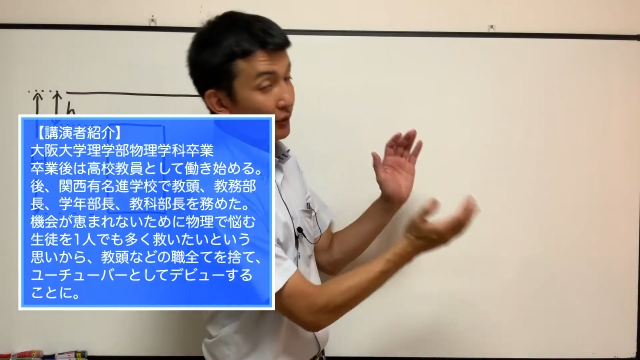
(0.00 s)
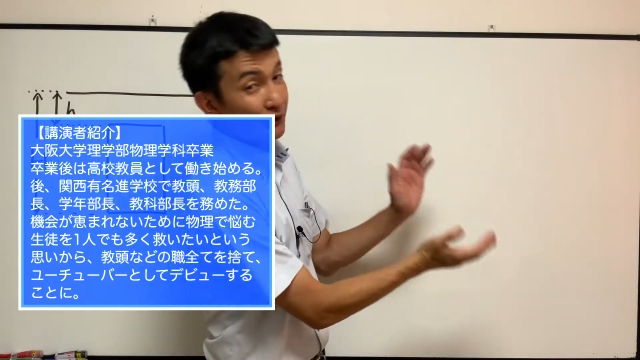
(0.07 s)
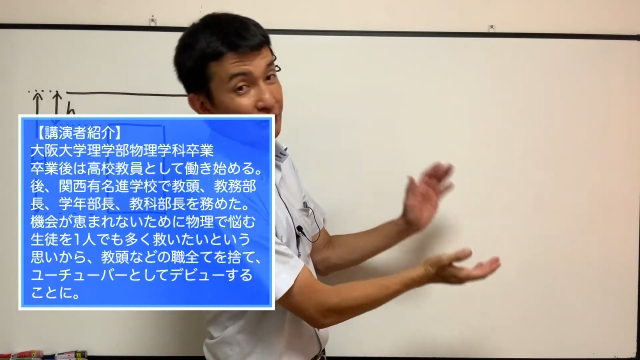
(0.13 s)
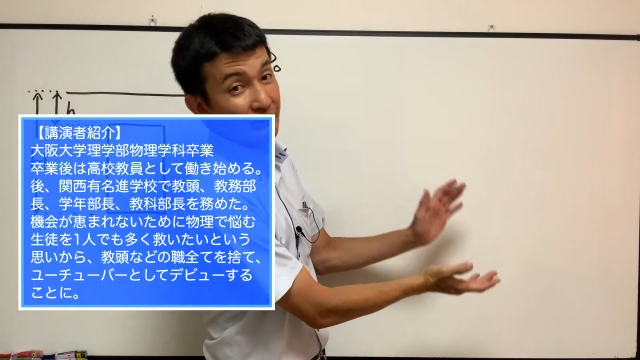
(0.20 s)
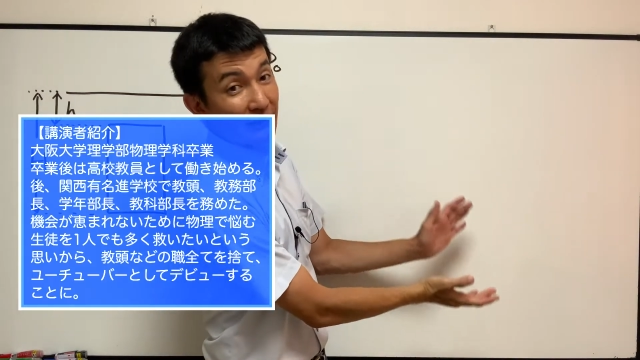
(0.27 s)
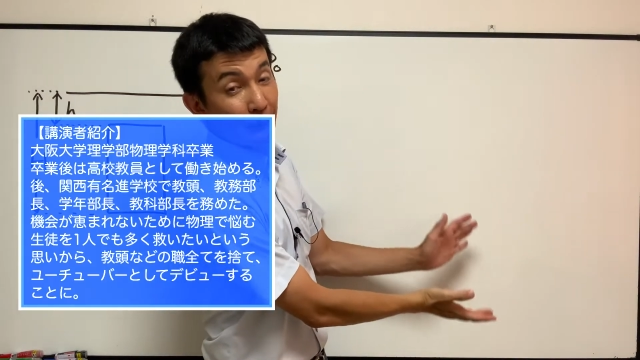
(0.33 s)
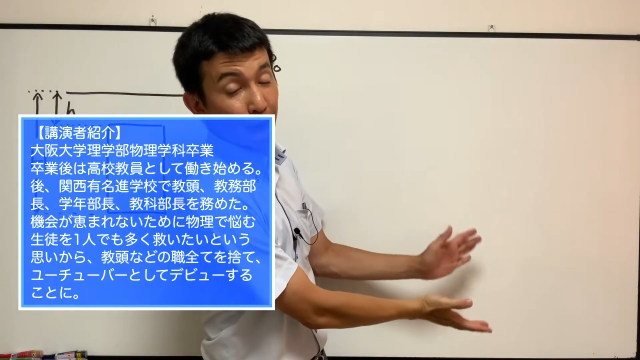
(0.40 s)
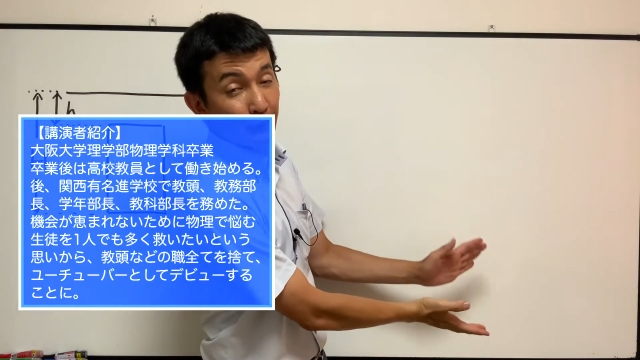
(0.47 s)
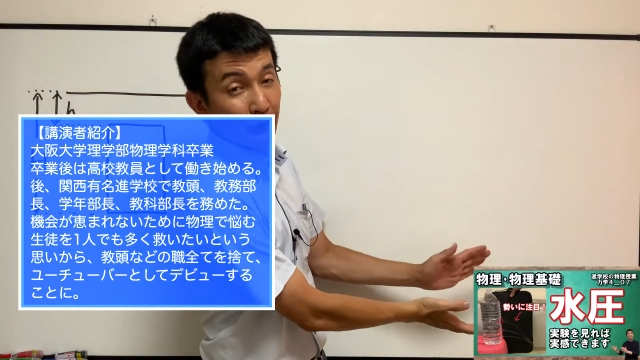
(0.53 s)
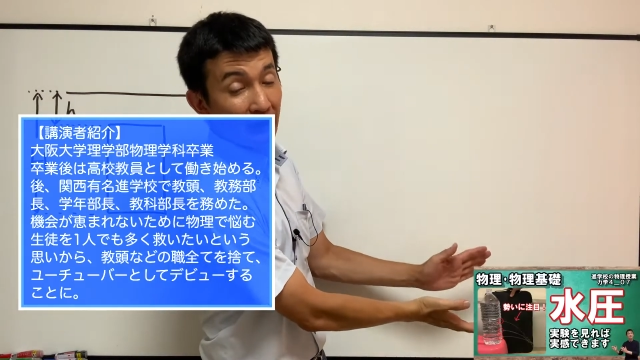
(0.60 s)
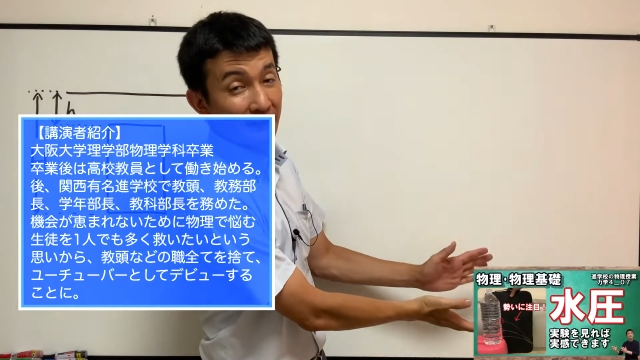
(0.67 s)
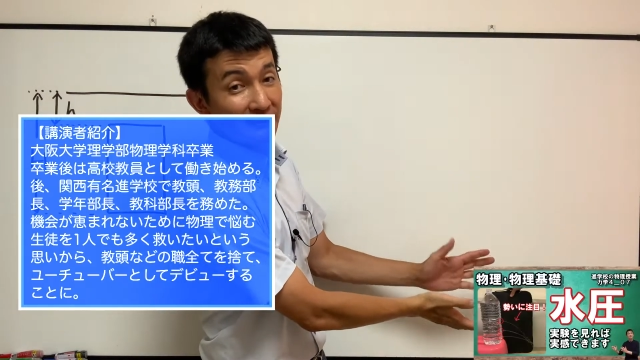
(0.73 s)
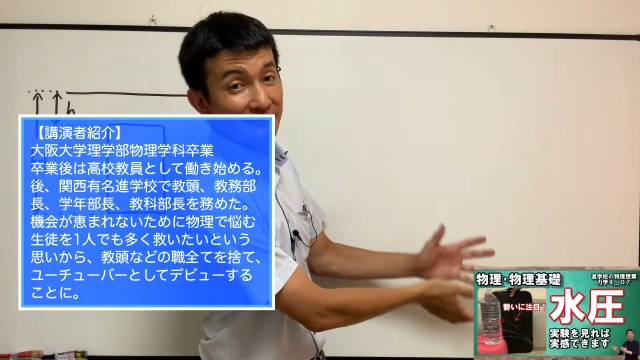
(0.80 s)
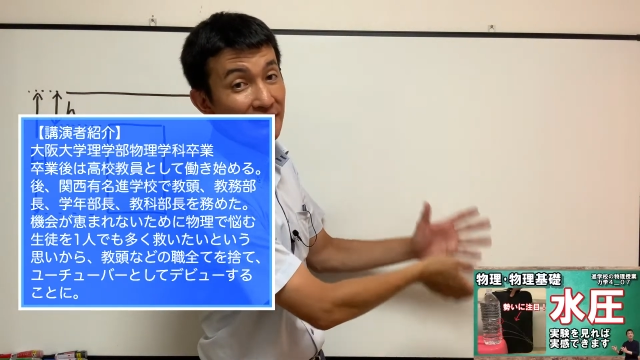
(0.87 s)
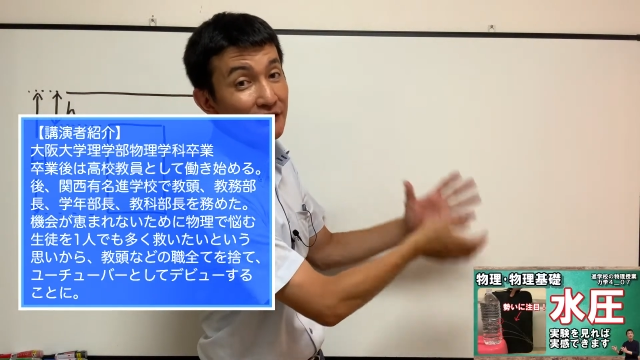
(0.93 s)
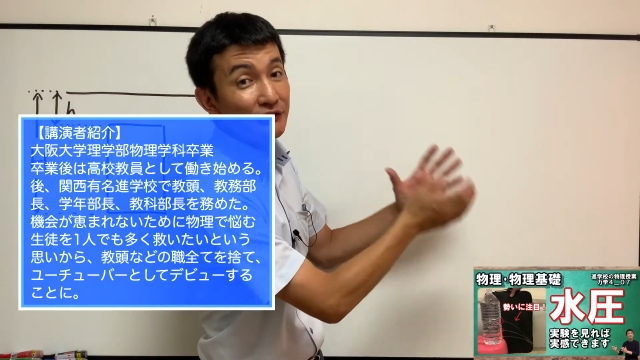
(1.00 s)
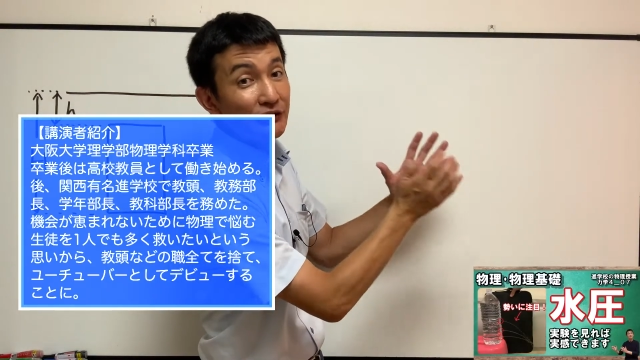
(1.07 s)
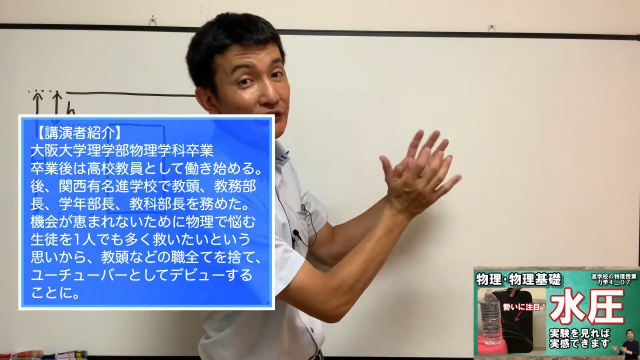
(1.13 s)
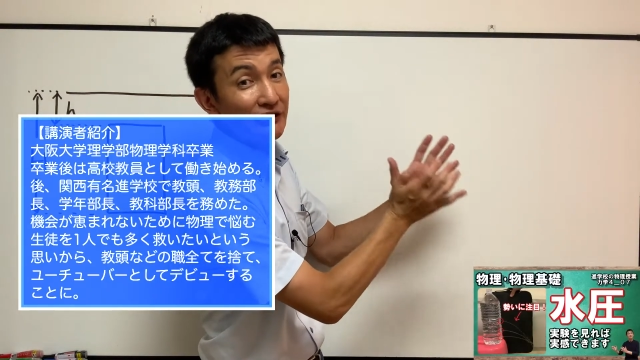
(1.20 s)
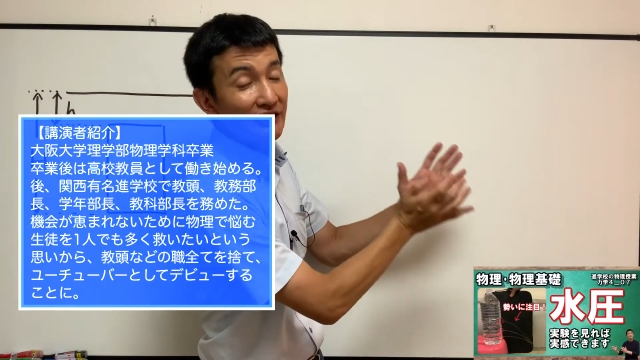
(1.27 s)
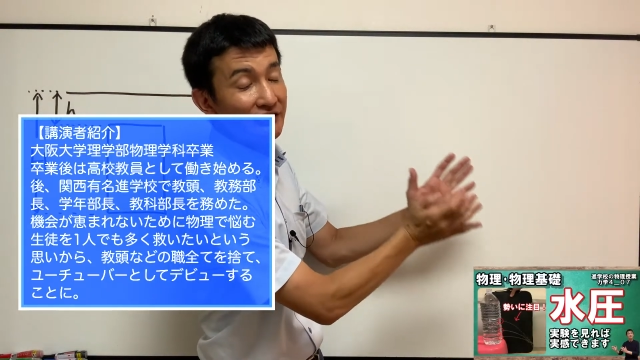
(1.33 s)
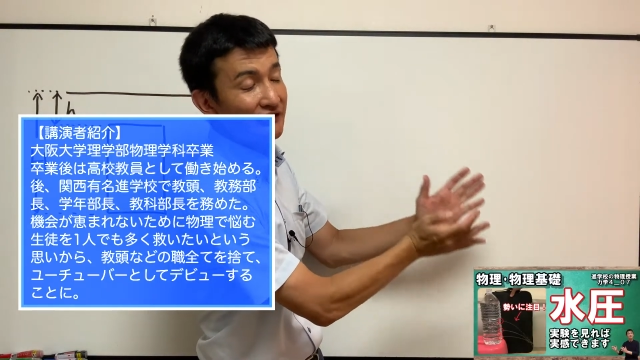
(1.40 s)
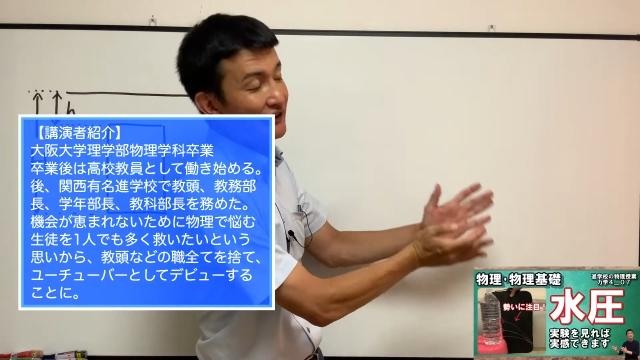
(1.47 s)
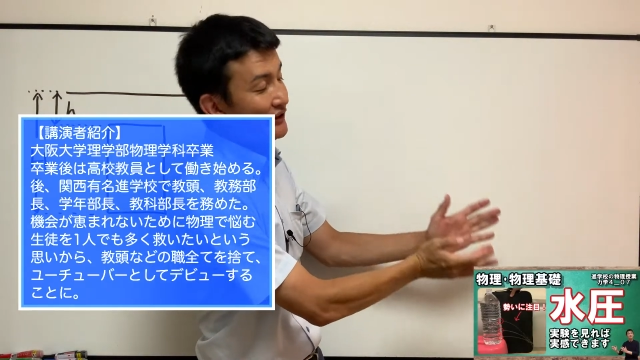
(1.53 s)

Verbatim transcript: ちらの動画ですね、水圧